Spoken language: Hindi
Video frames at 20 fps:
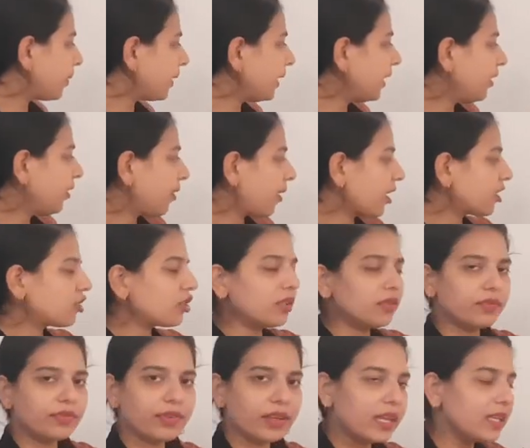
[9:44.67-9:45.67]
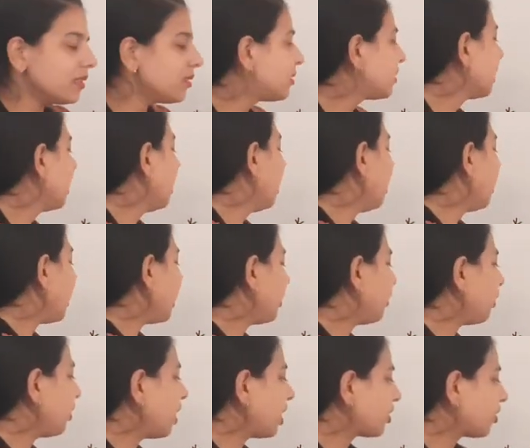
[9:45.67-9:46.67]
प्री इंट्रैक्शन फ़ेज़
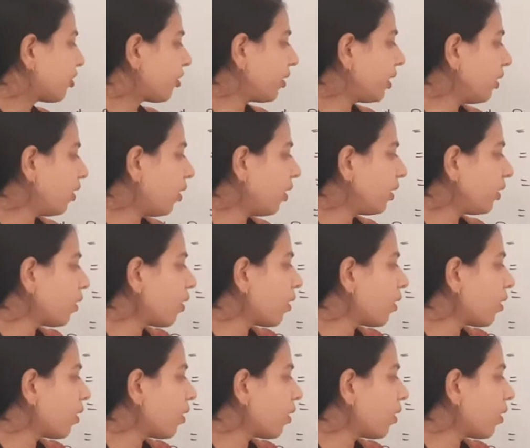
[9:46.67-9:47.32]
इंट्रोडक्टरी और